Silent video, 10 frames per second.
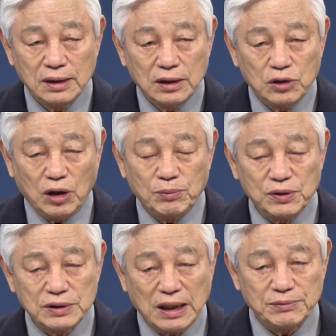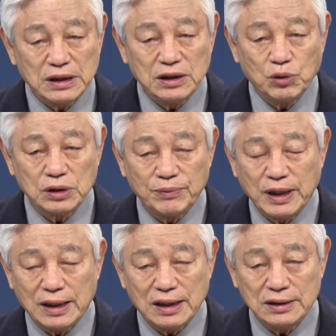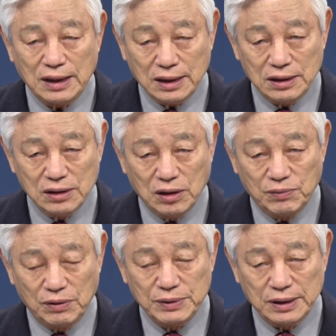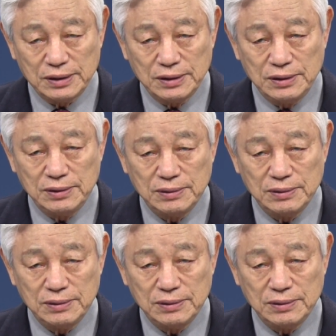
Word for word: 요한복음 3년 니고데모에 관한 이야기 읽어보면